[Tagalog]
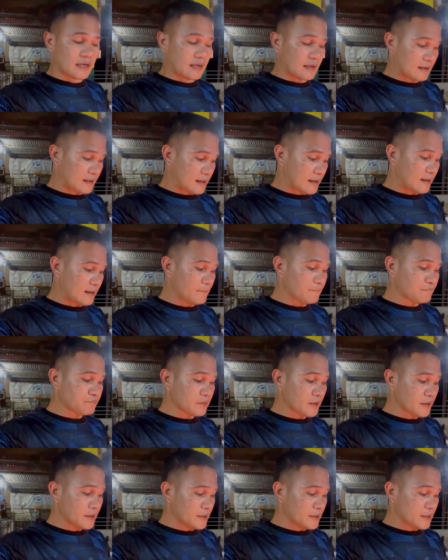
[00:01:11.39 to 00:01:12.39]
talaga,
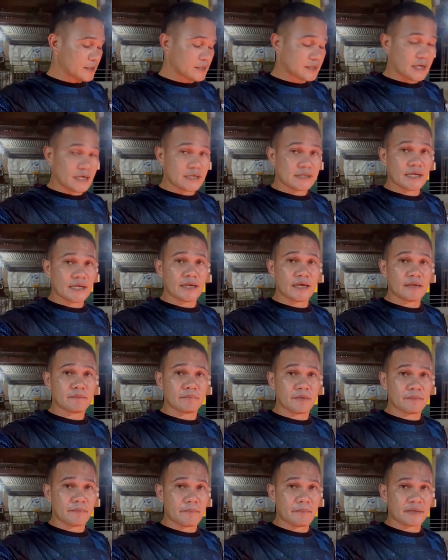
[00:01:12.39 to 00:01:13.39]
isa-isa
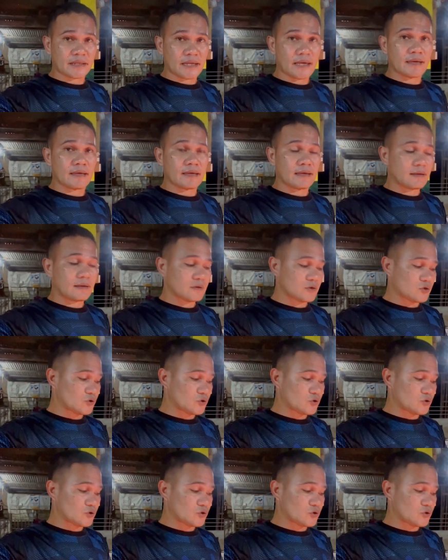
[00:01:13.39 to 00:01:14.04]
yan mamamatay.